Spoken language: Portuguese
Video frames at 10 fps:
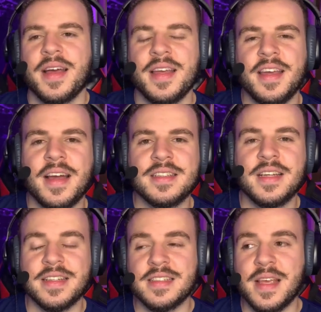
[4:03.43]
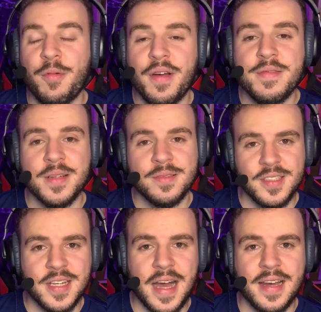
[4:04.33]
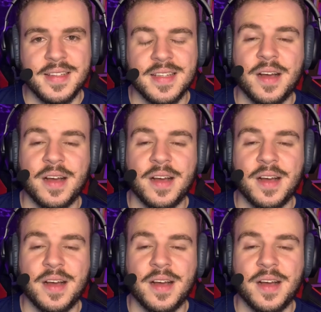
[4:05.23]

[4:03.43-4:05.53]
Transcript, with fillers: E acho que essa sempre foi a visão do Charles.